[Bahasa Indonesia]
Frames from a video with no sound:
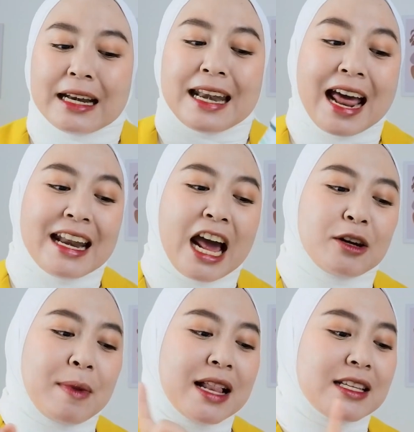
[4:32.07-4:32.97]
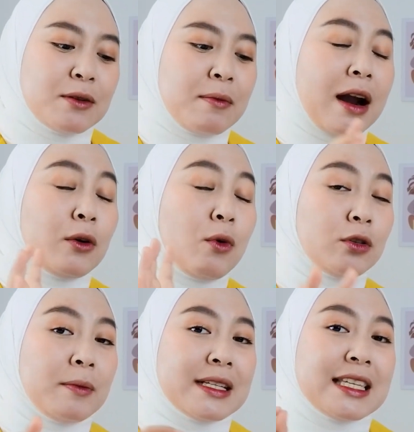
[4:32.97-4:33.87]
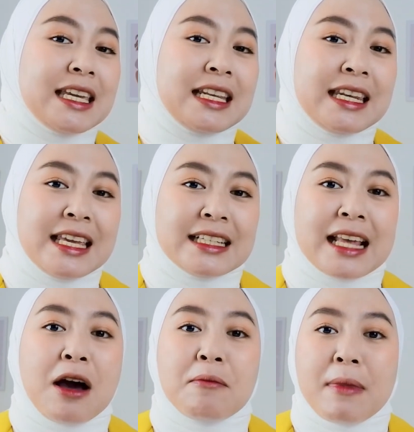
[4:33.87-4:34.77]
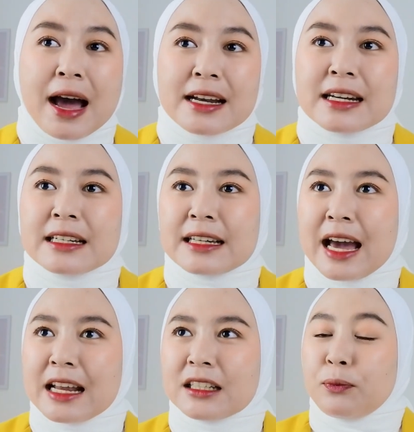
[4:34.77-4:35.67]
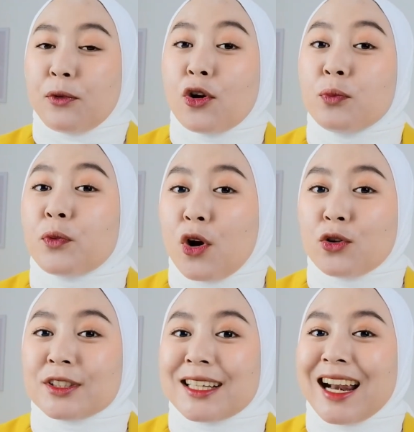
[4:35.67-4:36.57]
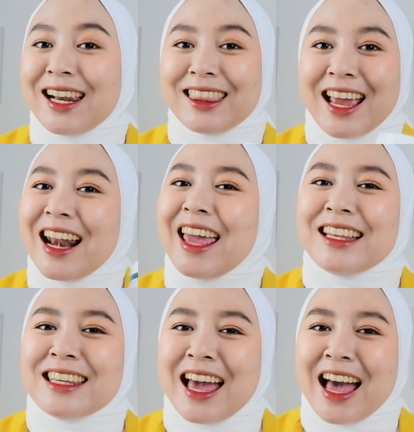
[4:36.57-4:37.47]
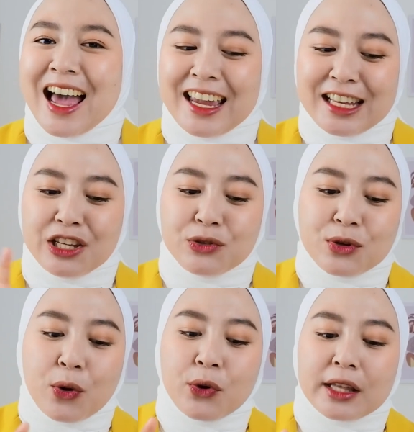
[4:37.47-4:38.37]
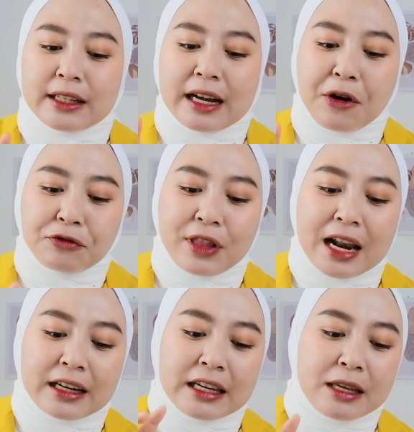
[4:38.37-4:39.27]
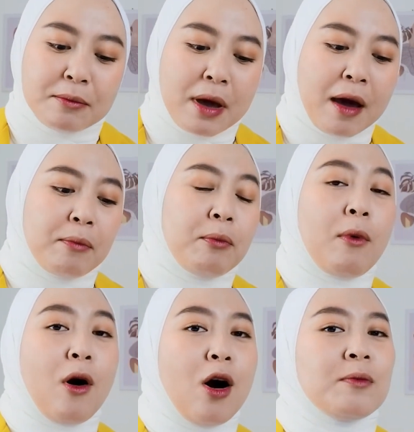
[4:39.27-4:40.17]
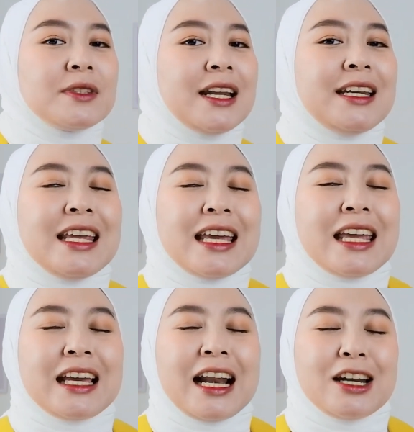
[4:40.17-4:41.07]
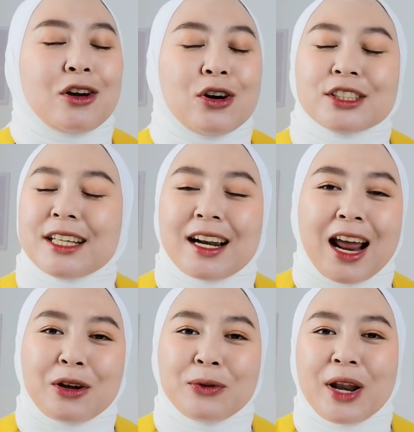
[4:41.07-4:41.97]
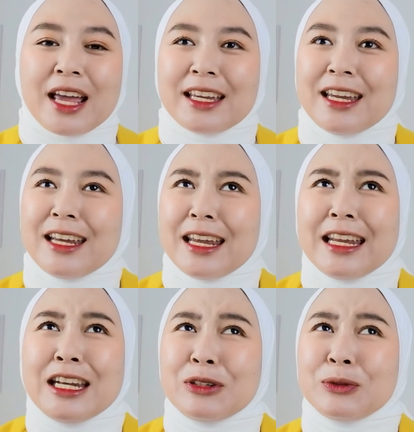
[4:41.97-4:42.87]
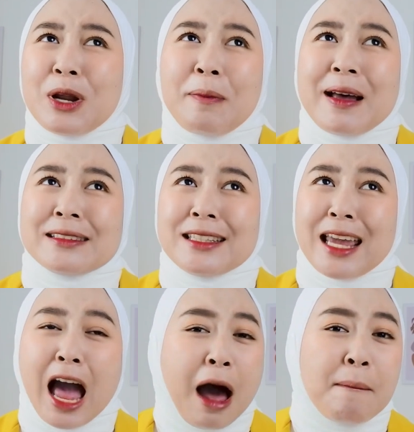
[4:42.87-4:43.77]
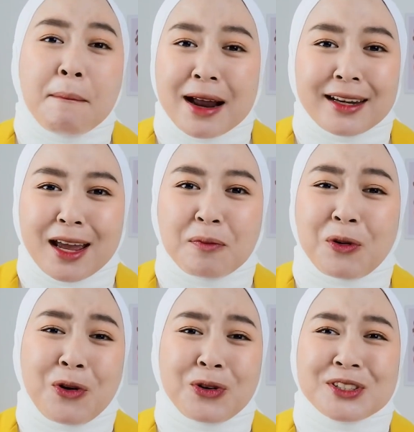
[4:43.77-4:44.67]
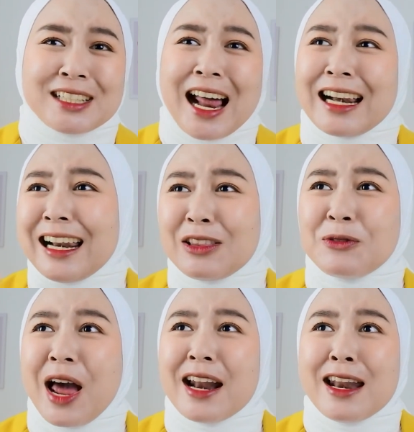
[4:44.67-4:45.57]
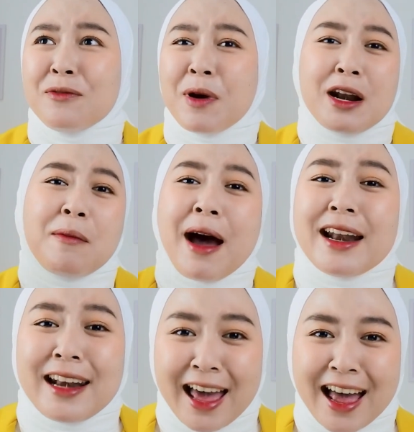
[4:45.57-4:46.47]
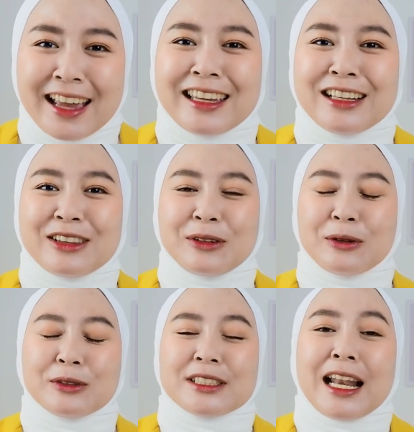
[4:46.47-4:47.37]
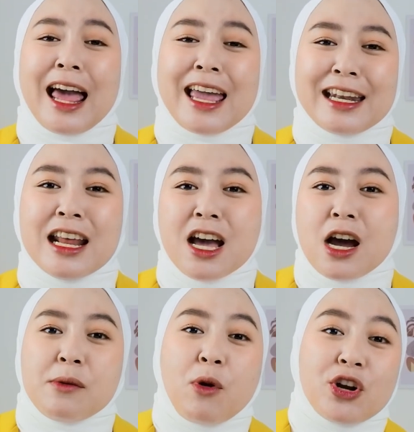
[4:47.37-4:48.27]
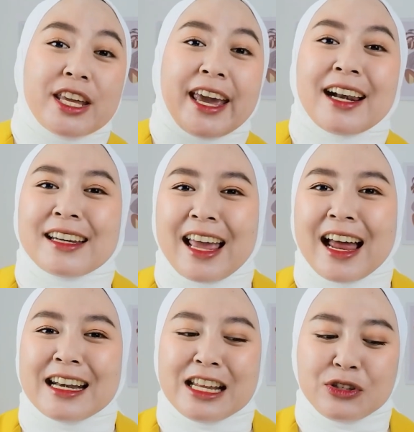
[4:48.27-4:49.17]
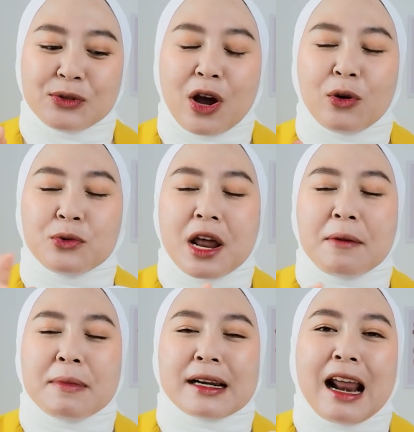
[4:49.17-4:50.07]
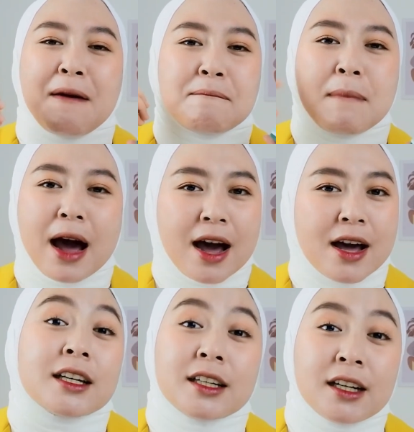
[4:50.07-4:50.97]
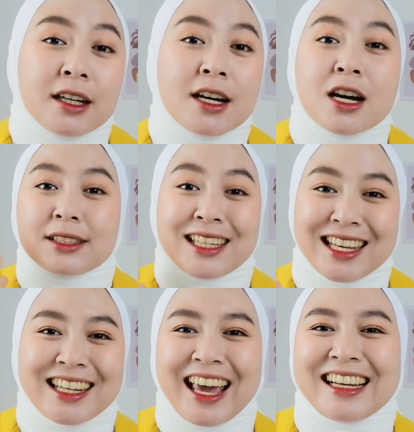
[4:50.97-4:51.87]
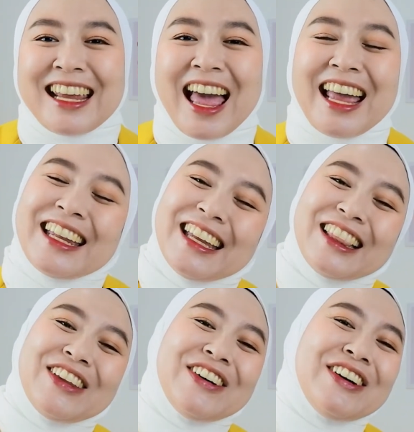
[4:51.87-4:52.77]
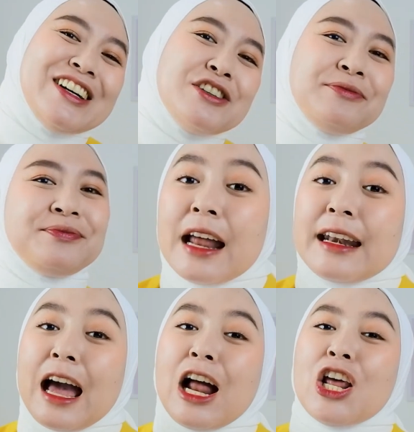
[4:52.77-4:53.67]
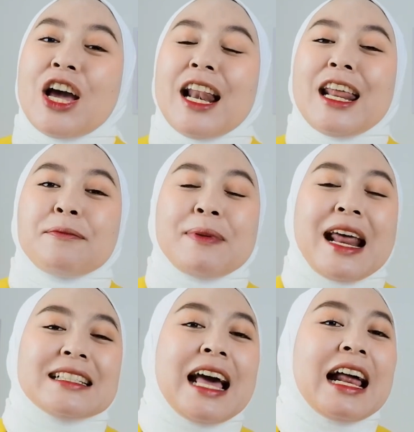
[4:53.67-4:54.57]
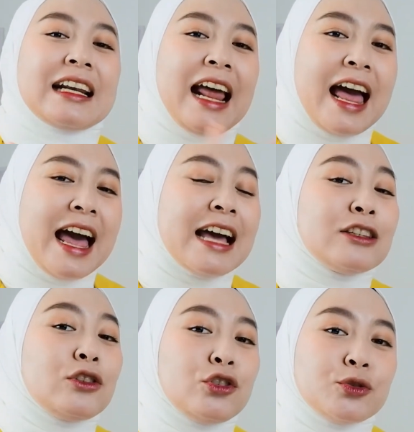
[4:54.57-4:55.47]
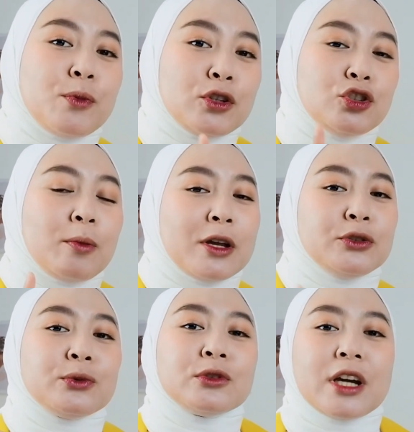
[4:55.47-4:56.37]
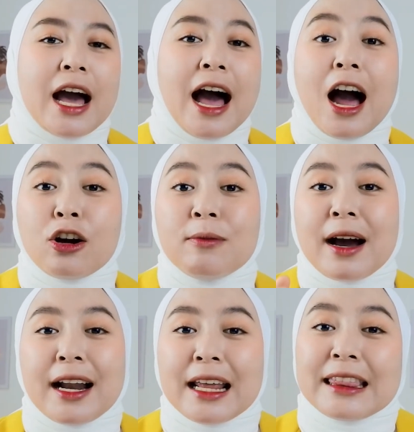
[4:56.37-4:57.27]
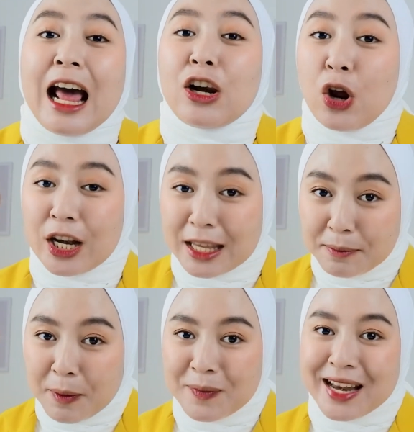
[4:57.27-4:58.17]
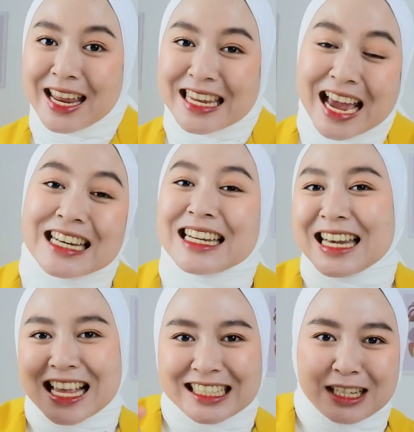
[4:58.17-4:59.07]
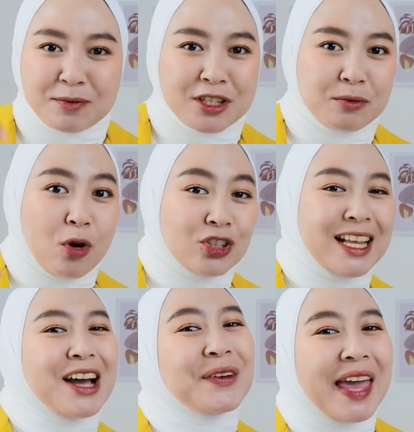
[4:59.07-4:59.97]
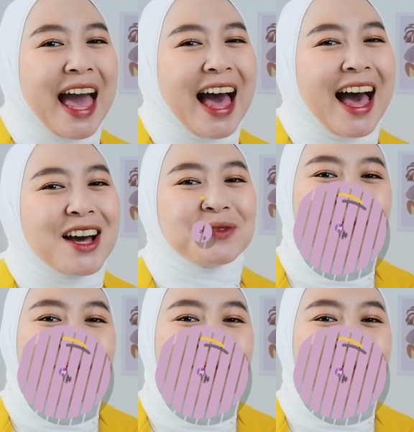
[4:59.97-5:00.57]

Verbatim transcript: dan herbalism Mark Road Mask ini sama dengan produk-produk Scarlett yang lainnya ini juga udah terdaftar di Bepom jadi kalian gak usah ragu lagi ini udah pasti aman ya produk Scarlett udah ada di mana-mana gitu selain body care-nya dia juga udah merambah ke skincare-nya gitu. Nah, kalau kalian penasaran terus mau coba juga, aku bakalan taruh link pembeliannya di description box aku ya.